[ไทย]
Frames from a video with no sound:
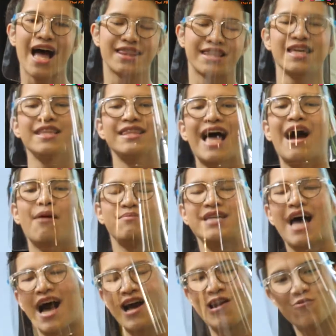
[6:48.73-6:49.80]
ตุที่ตาม
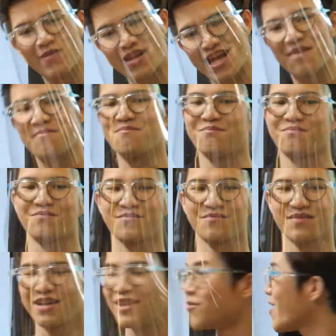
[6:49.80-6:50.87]
จากอลูมิเนียมหรือ